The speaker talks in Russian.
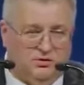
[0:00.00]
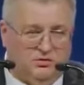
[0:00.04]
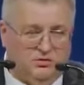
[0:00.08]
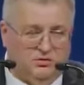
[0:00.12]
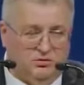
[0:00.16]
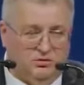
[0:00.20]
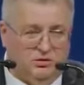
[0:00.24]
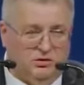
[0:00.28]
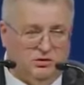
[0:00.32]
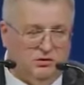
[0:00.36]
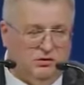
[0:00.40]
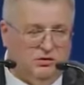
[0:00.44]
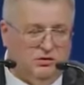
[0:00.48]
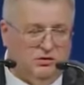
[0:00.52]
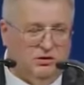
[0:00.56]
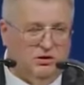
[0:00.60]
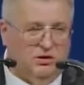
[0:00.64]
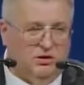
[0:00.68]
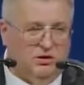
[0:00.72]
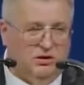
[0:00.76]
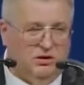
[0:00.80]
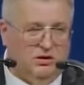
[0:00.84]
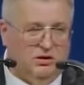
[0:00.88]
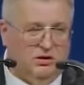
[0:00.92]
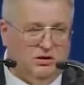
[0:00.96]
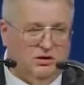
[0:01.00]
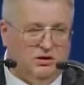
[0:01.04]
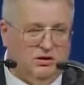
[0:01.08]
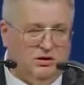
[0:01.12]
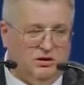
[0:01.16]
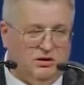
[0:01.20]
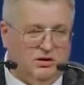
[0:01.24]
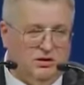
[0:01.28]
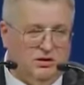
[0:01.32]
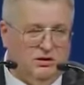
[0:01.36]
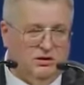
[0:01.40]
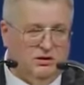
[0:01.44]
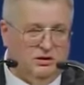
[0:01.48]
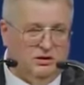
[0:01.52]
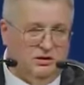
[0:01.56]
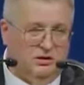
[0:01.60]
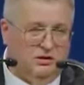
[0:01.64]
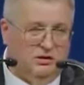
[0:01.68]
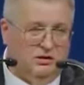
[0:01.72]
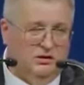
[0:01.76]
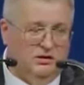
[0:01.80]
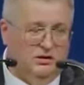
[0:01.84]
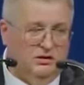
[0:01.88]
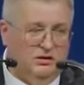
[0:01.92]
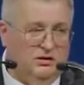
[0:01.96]
пошутил, а,
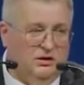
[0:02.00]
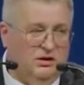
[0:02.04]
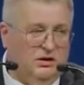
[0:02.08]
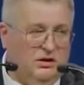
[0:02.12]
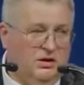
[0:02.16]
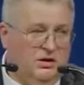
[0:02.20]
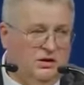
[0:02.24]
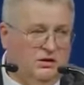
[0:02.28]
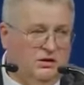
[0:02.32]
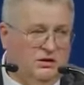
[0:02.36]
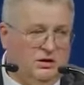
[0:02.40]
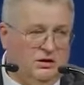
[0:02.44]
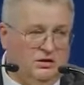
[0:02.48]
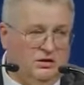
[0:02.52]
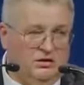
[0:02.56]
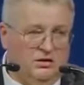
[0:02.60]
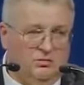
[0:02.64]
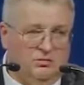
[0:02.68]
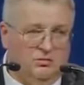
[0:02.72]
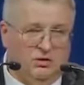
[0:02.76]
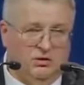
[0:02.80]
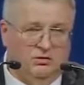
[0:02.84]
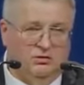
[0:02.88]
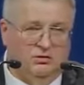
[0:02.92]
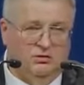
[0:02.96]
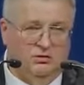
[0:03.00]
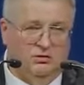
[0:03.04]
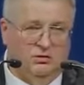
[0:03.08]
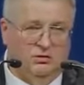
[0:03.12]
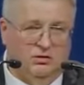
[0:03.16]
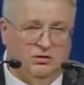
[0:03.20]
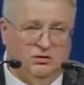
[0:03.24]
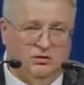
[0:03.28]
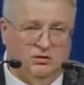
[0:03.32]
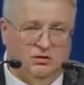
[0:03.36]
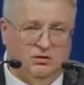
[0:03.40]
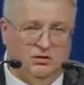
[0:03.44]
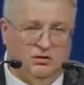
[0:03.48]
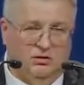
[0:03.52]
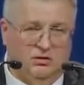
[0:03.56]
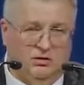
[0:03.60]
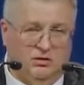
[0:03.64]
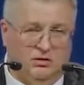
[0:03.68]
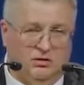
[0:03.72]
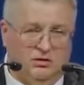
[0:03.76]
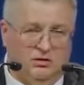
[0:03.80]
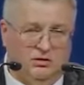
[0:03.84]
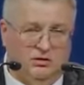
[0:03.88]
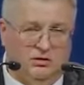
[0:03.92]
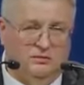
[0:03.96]
и также проходят
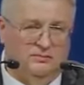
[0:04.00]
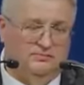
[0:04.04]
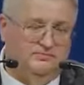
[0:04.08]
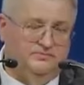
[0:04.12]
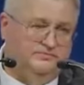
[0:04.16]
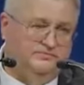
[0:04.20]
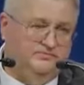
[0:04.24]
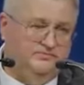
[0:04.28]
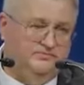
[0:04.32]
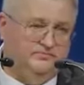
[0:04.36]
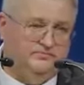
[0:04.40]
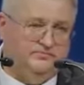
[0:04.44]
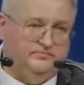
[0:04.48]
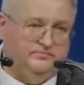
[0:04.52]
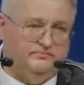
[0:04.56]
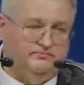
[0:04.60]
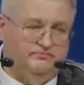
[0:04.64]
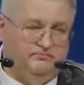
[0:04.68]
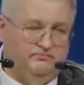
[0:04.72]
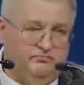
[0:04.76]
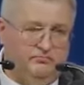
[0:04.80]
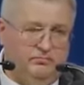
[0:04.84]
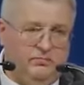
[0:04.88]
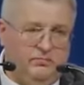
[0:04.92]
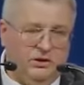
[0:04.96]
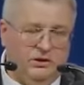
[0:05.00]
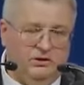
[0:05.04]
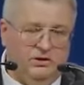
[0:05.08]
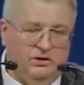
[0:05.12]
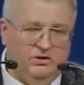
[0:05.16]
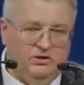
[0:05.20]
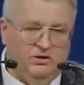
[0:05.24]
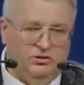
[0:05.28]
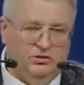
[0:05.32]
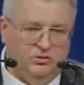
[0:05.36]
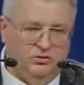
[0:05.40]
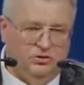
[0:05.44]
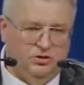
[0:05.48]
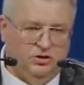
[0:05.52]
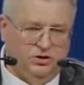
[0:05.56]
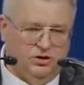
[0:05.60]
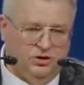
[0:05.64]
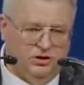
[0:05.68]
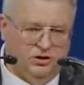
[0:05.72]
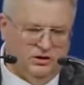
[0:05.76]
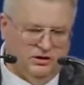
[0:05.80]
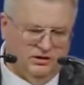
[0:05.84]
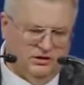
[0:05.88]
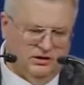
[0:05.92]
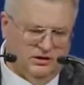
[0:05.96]
и
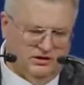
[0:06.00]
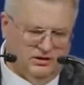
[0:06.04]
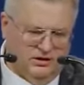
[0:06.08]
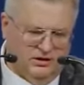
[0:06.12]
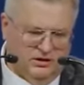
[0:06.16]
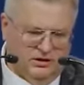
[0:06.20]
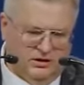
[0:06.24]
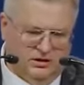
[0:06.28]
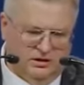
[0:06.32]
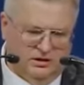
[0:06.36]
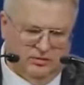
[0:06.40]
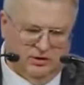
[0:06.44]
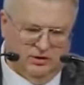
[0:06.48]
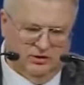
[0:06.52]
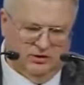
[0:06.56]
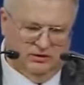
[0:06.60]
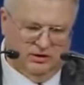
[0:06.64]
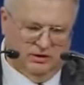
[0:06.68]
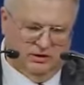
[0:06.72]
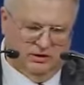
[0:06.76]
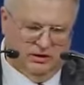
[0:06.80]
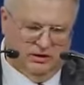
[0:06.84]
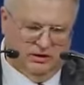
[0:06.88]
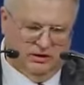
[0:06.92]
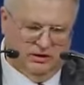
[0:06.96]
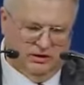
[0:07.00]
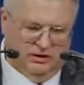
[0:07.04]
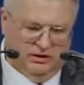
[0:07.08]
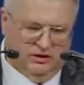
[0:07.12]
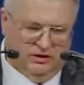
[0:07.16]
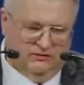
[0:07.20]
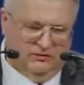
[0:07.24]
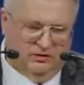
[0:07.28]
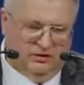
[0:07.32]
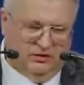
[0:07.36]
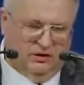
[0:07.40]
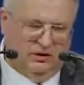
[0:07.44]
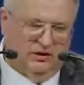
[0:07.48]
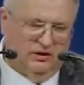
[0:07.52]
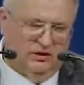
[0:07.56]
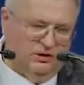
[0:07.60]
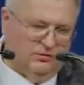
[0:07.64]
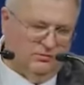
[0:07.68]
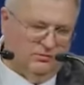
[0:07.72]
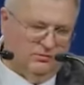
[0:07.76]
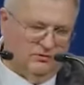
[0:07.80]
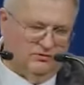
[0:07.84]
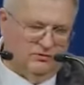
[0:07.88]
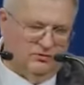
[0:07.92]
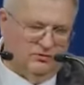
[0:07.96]
дискуссии относительно проведения
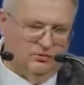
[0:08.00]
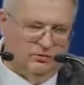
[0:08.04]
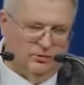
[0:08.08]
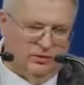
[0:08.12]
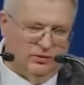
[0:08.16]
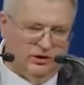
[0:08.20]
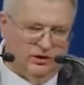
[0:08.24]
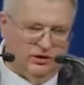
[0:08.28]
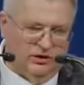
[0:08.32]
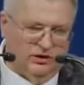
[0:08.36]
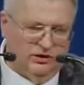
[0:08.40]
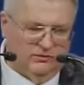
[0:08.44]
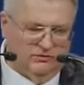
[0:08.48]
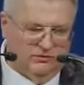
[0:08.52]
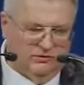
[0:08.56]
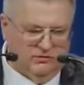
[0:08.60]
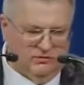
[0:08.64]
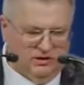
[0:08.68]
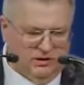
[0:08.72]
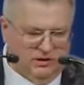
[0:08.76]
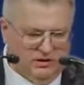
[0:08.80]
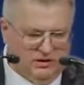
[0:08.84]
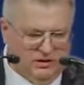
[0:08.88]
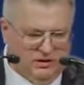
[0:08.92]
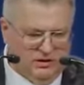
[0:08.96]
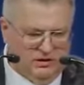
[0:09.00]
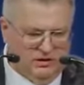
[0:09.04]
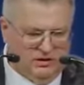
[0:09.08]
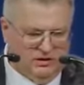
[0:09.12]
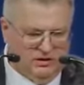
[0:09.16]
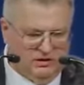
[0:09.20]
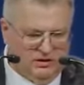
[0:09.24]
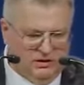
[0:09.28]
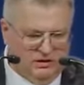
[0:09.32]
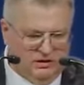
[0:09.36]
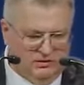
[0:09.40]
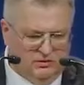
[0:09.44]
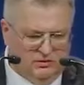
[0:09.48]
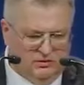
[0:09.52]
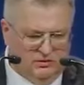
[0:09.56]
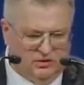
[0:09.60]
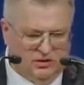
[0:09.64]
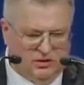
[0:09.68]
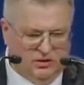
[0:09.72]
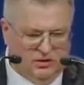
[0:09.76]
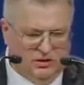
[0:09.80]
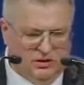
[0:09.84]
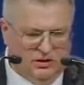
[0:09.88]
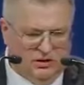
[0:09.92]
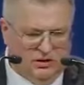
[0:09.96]
референдума, вступления в Евразийский
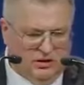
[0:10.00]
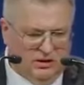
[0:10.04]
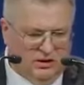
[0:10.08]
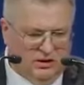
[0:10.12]
союз.